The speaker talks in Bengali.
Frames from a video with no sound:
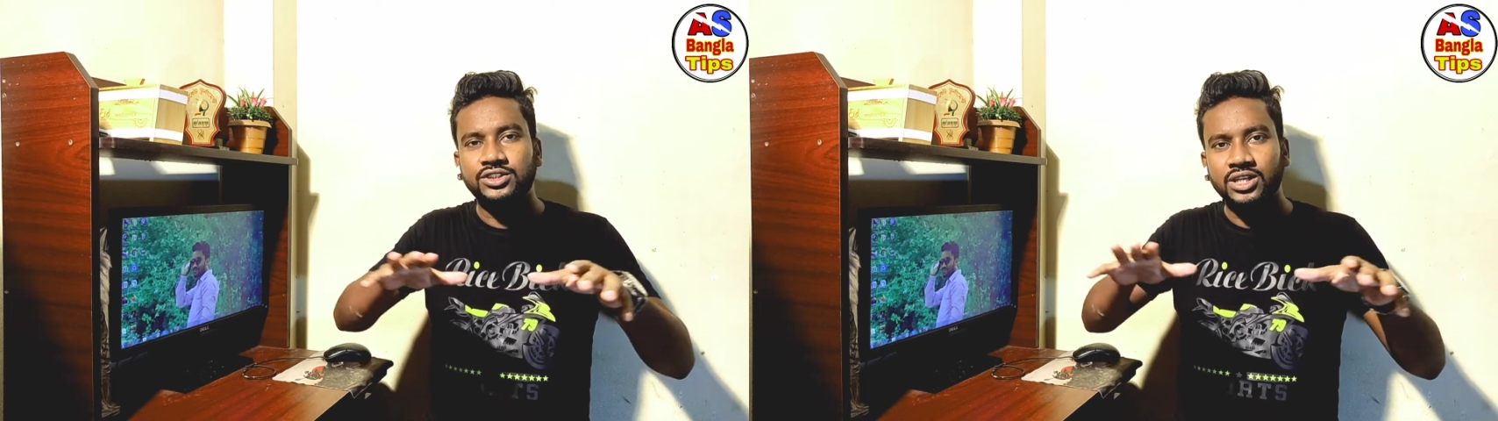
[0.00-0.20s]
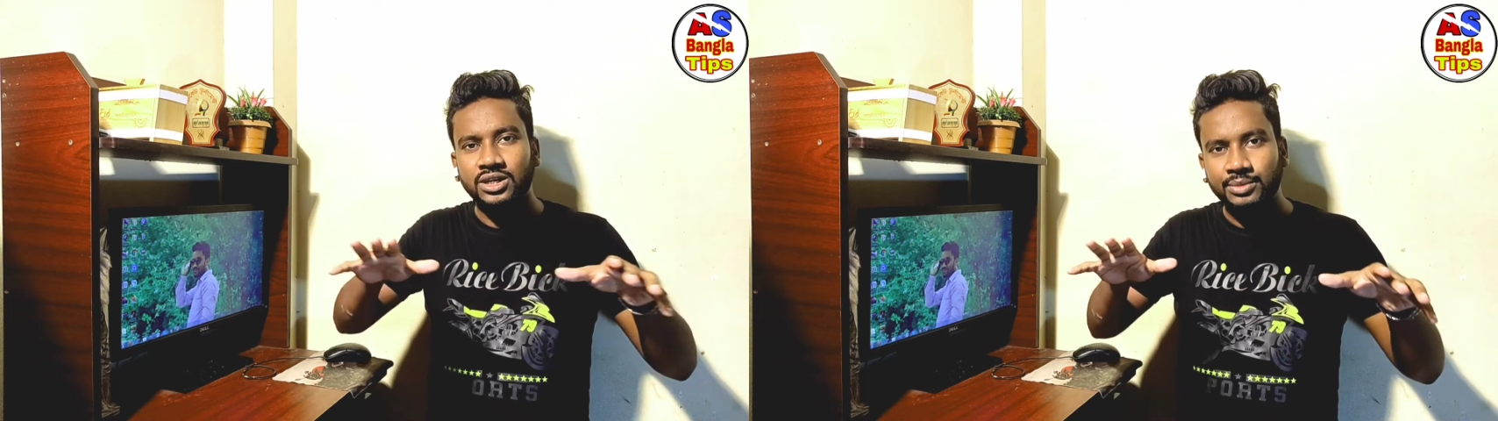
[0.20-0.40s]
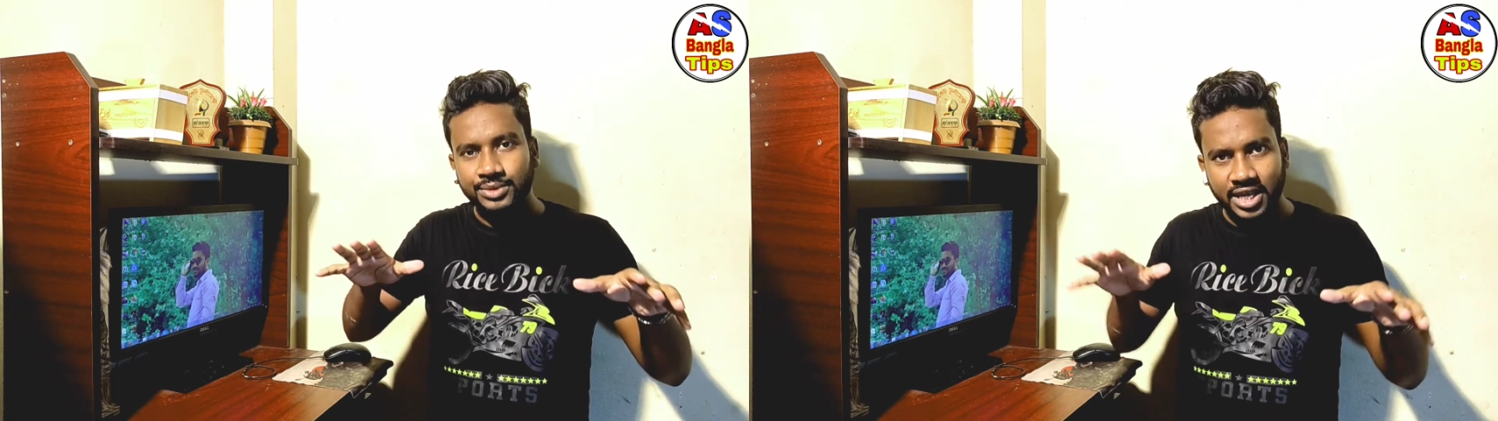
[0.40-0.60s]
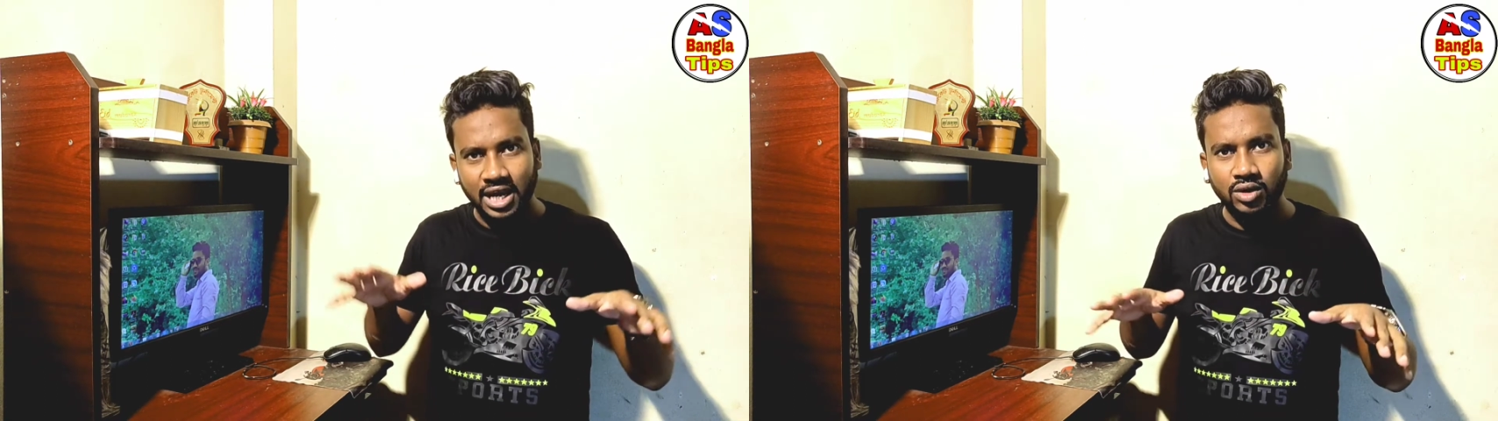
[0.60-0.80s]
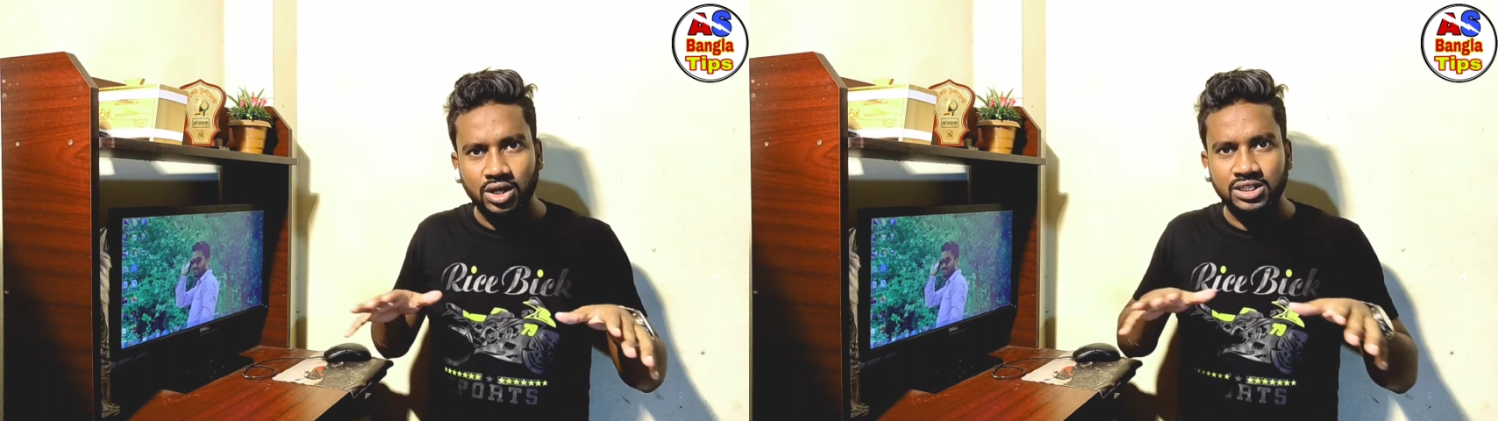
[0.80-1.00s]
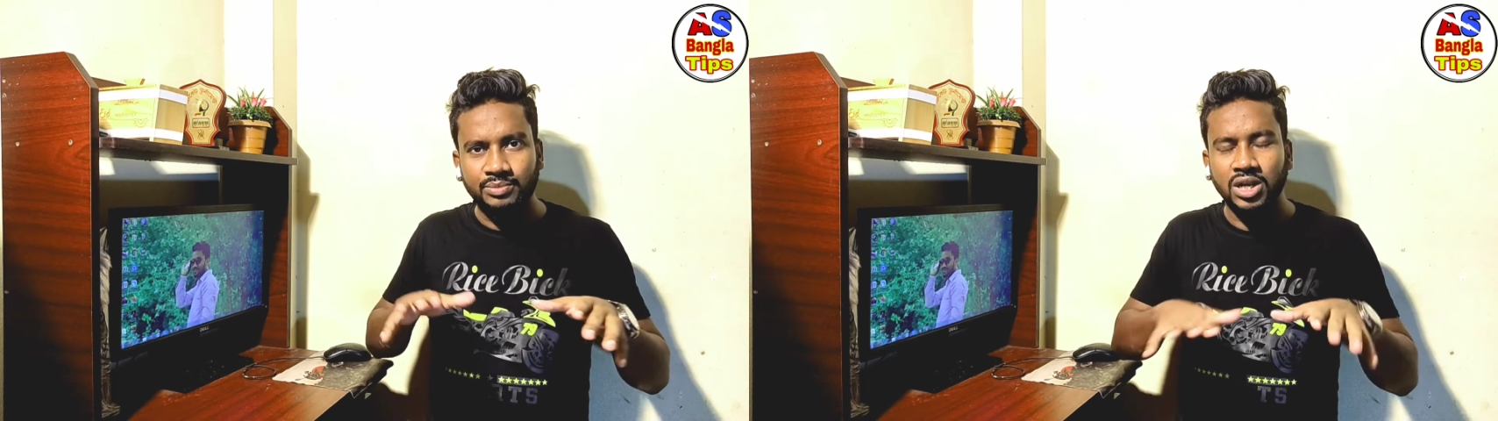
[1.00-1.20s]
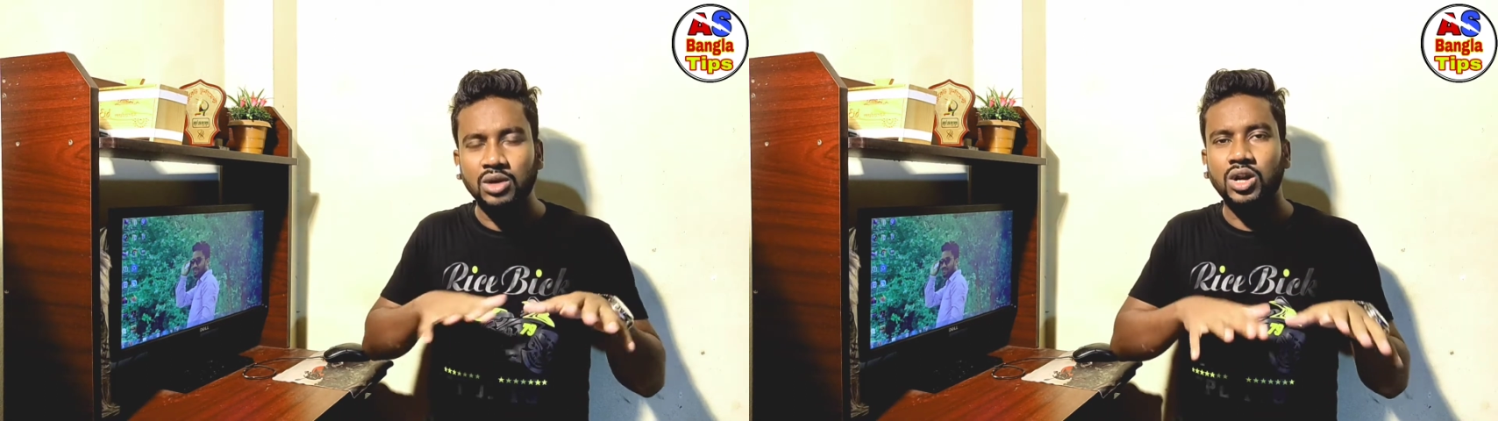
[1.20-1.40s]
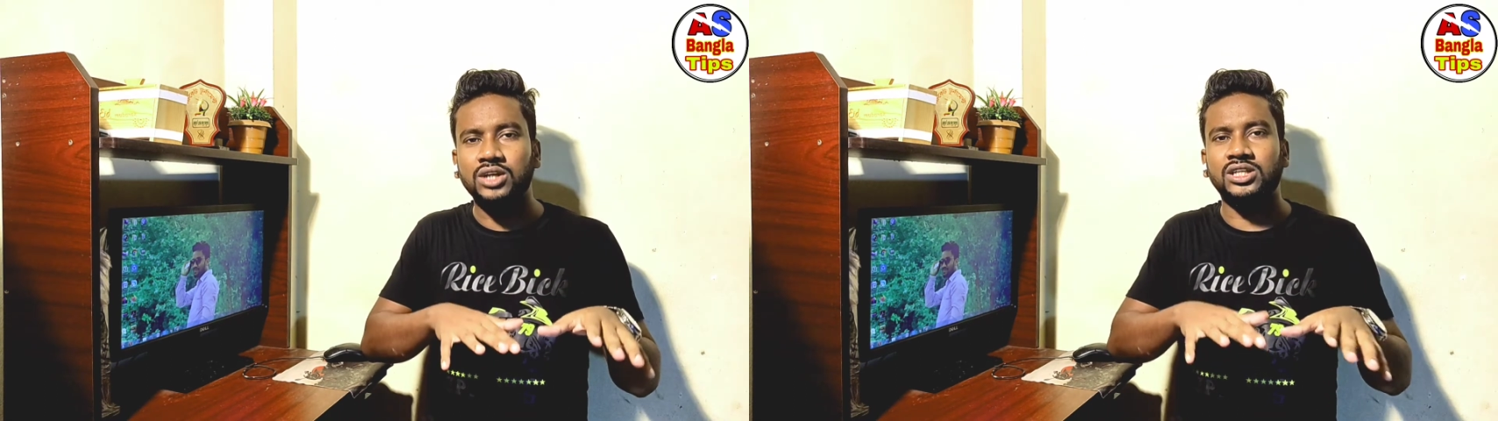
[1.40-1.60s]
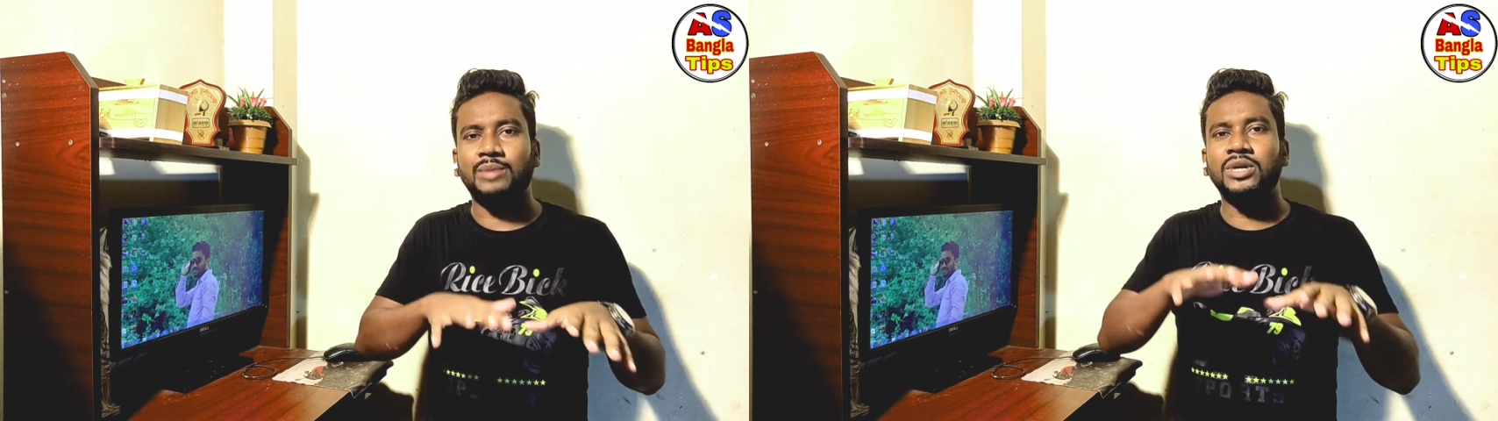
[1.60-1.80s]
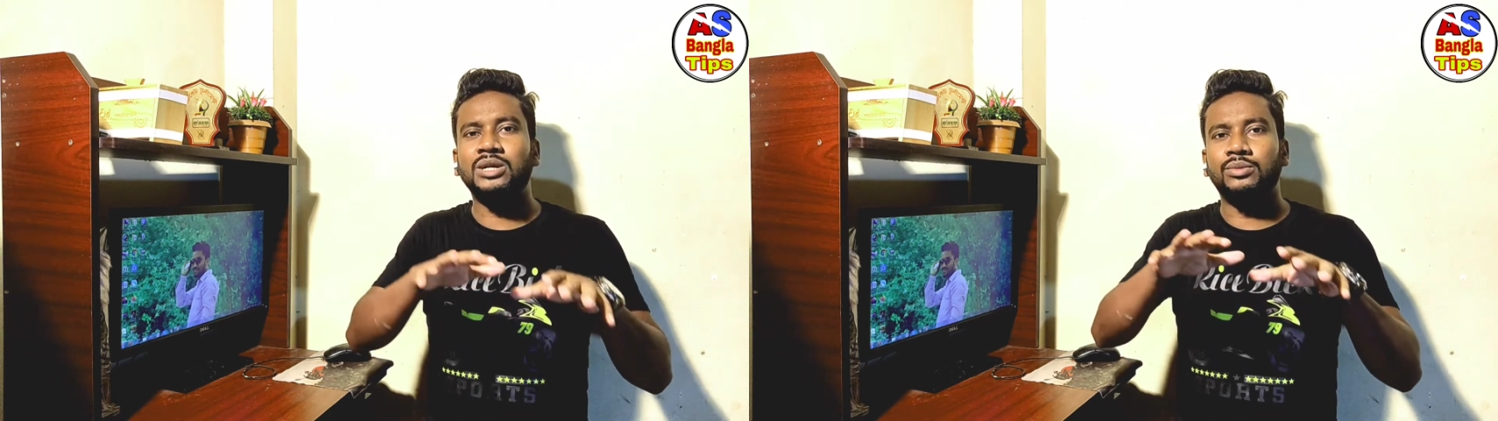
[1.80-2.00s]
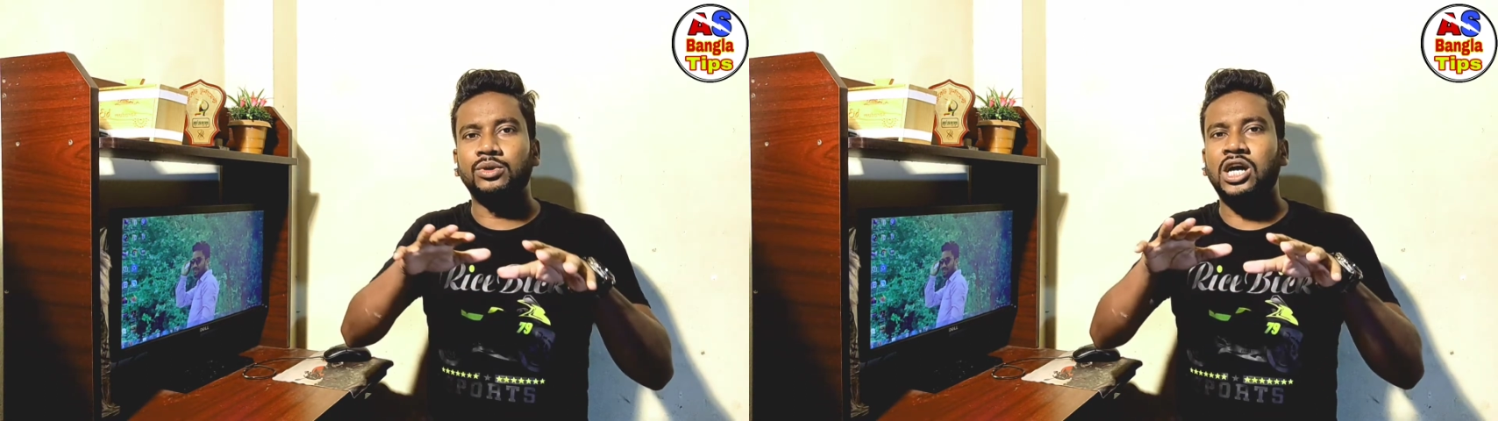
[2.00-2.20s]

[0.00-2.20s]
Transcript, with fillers: যে ইয়াগুলো আছে ভ্যালুগুলো আছে আপনার